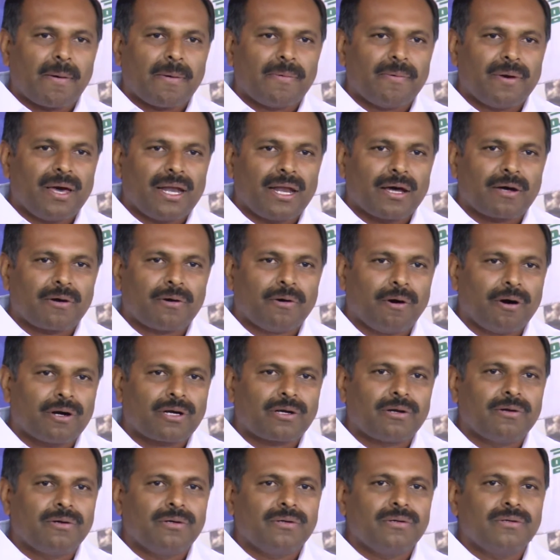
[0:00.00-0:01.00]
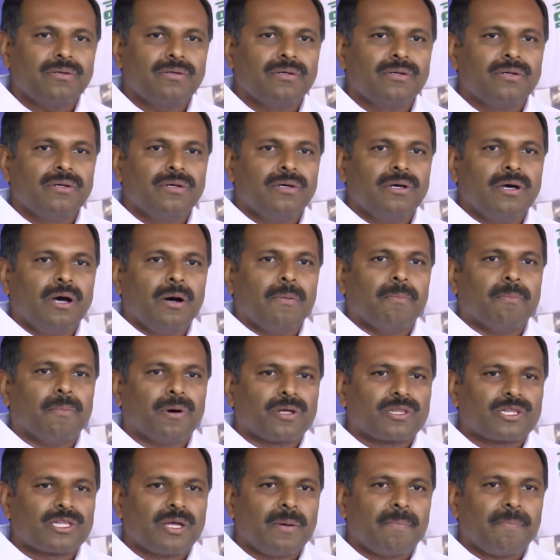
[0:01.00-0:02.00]
యాభై వేల కోట్లు
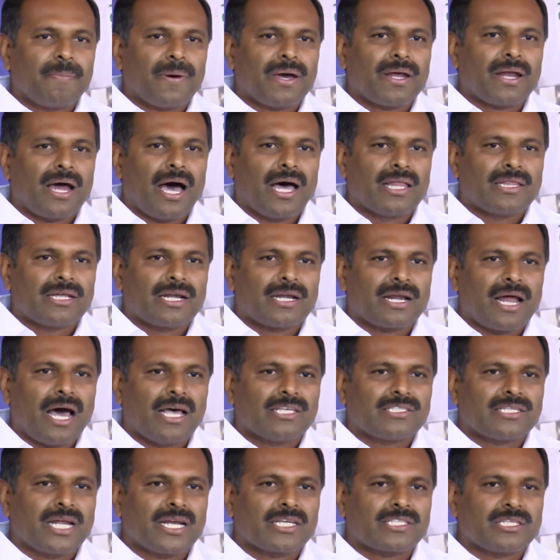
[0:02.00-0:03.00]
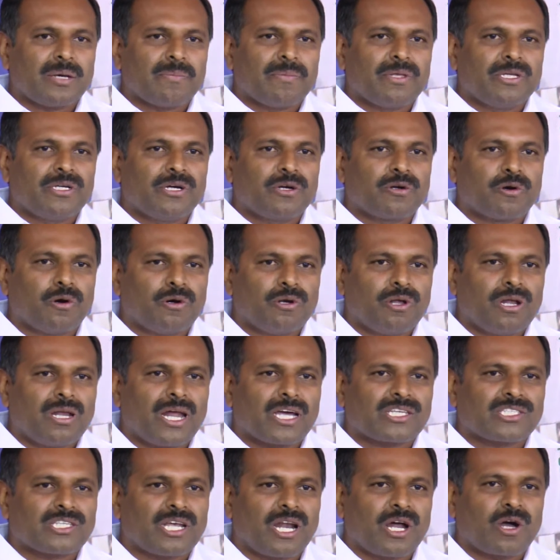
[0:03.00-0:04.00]
మొత్తం పైన ఆంధ్ర రాష్ట్రానికి సంబంధించిన రెండు
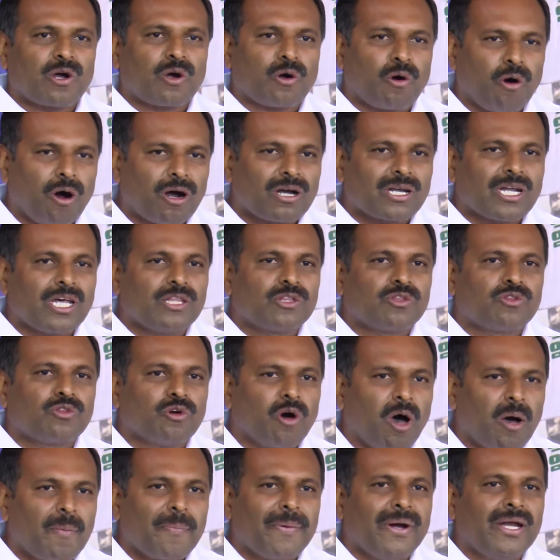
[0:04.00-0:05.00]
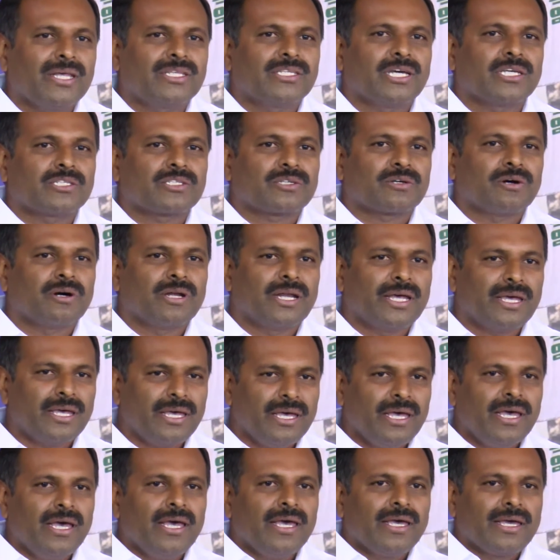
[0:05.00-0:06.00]
లక్షల కోట్ల దోపిడీ చేసుకొని
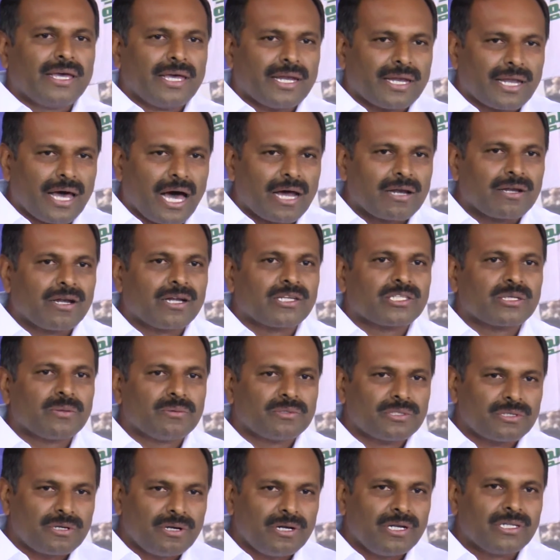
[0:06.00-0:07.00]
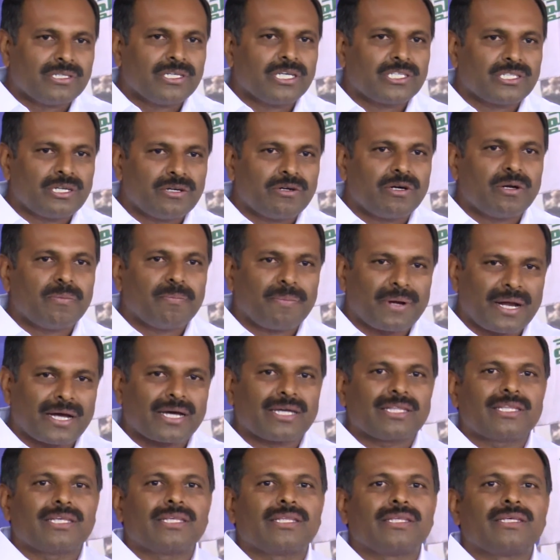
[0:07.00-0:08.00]
ఈ నాలుగున్నర సంవత్సరాలు చేసినటువంటి
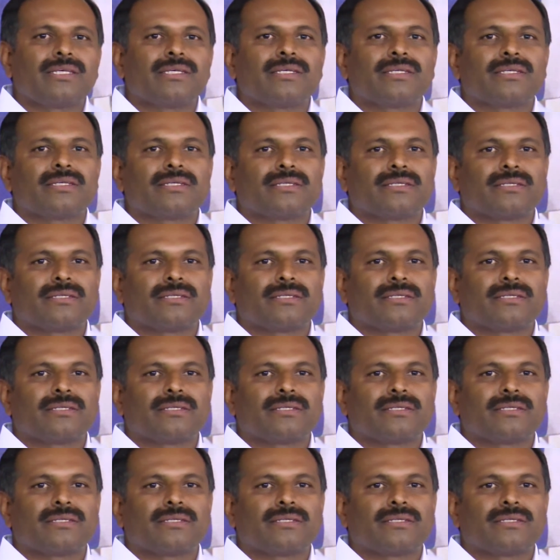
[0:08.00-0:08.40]
ప్రగతి ఇది